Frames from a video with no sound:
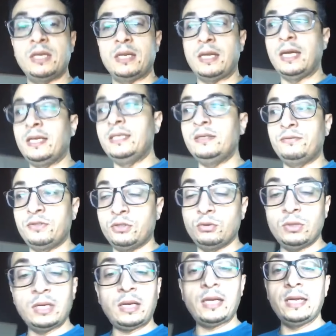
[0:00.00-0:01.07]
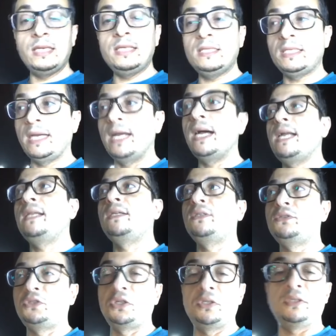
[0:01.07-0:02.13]
الخليج في دول الخليج عالي
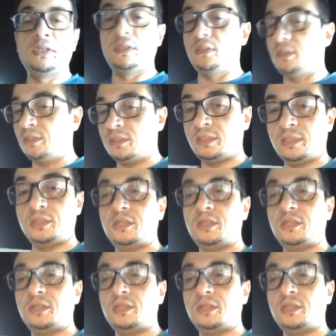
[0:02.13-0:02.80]
جدا جدا